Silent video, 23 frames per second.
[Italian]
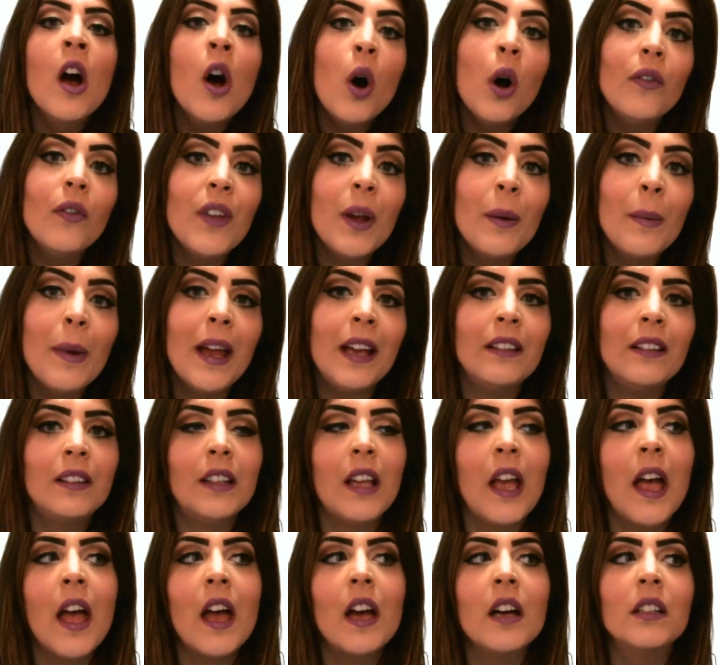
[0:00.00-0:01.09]

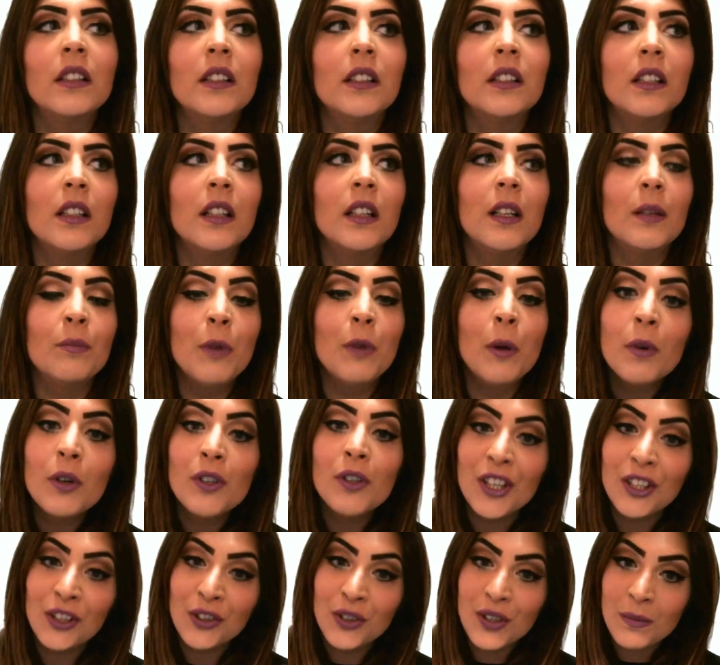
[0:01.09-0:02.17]
Ovviamente oh, il mio
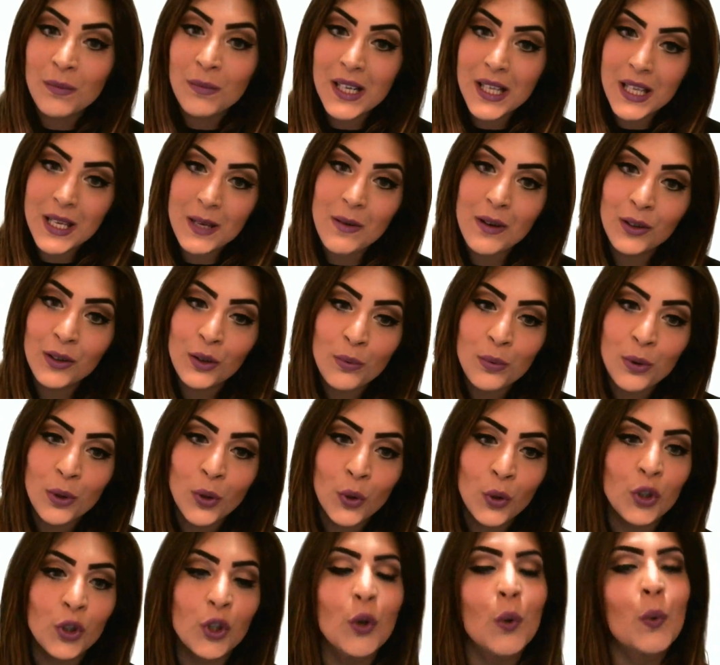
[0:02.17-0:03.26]
progetto smaltimento
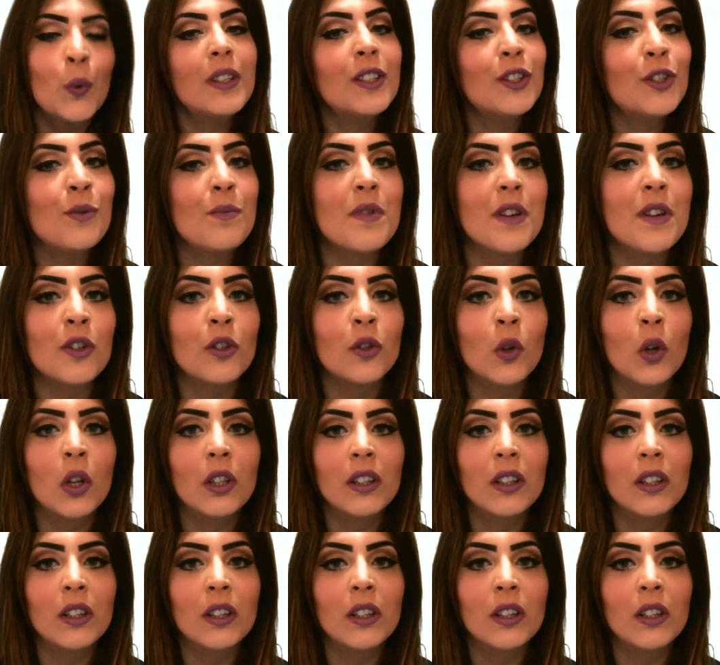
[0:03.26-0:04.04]
prodotti in questo periodo